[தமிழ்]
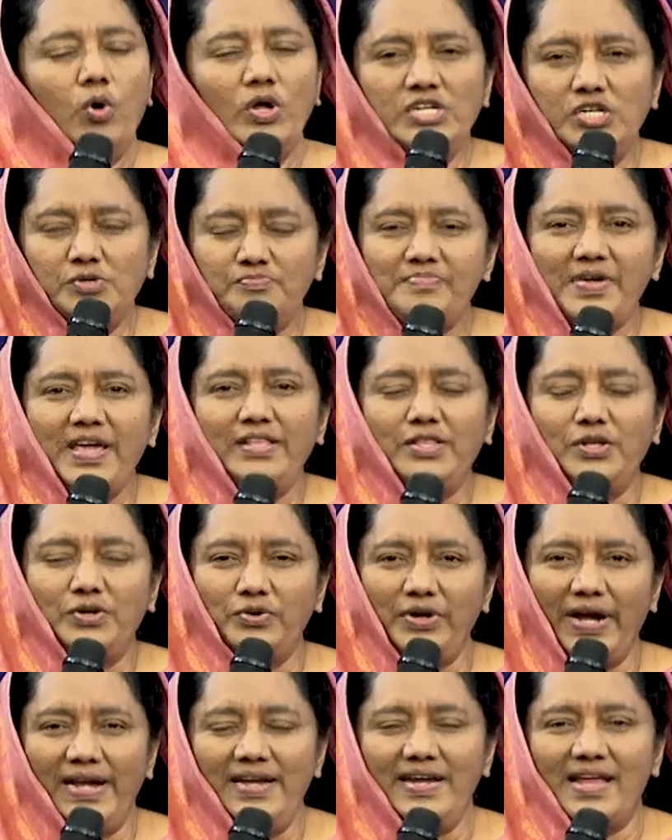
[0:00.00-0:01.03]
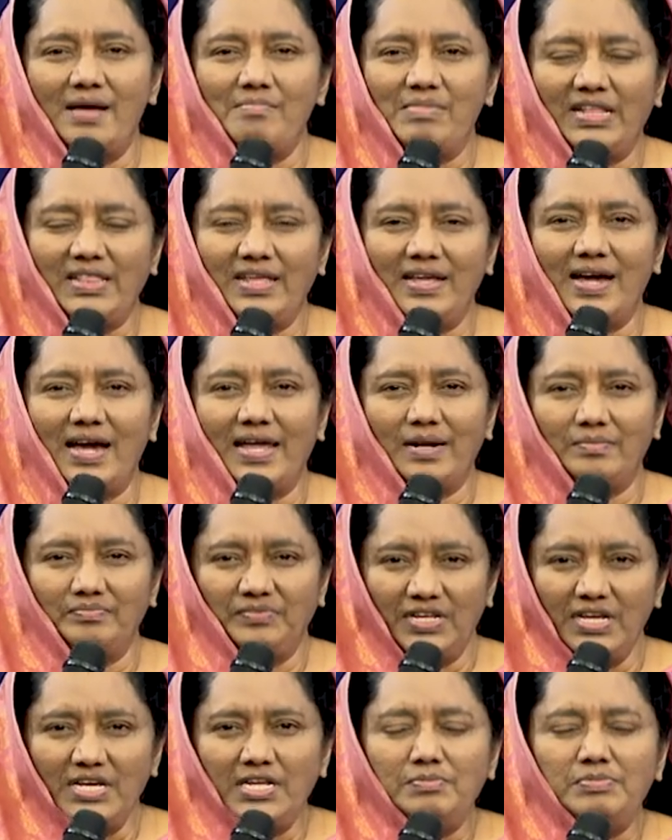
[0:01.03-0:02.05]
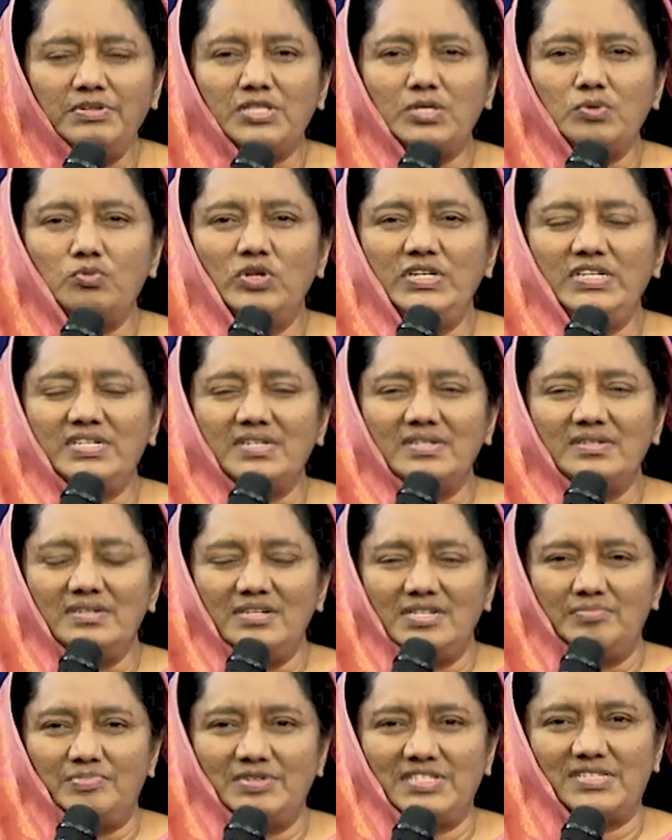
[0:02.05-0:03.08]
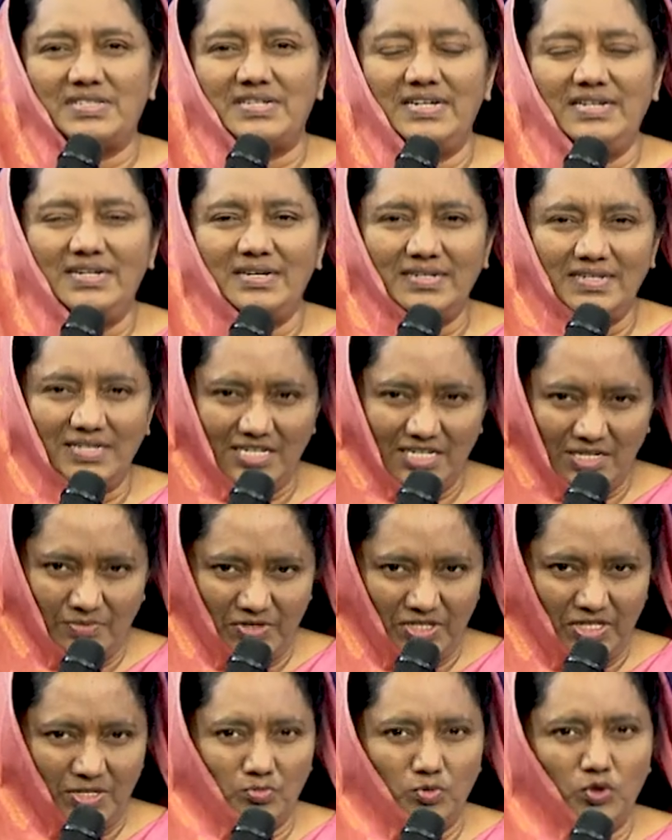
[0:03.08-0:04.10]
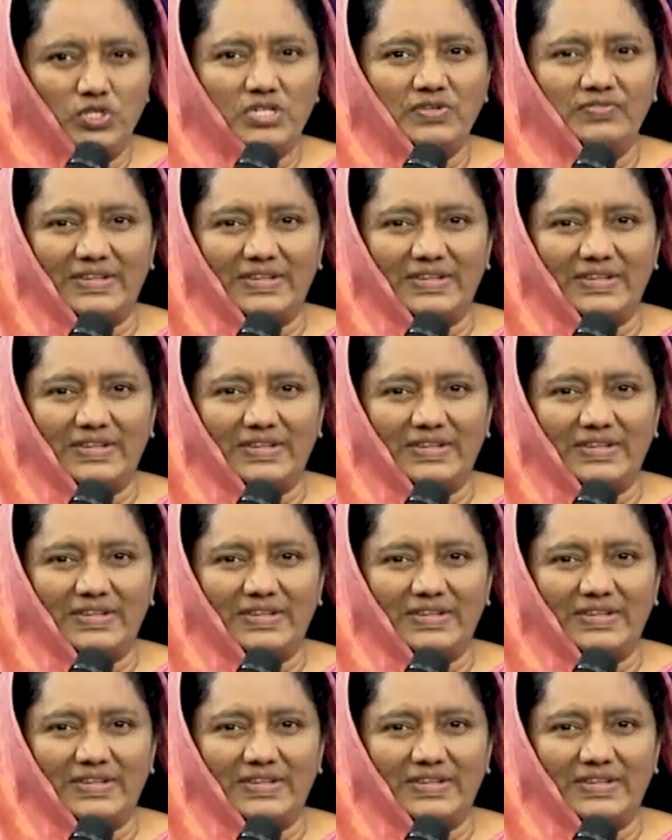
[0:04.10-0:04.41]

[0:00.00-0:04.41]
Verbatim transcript: ஒன்று பேதுரு ரெண்டாம் அதிகாரம் இருபத்தி ஒன்று இருபத்தி ரெண்டு இருபத்தி மூன்று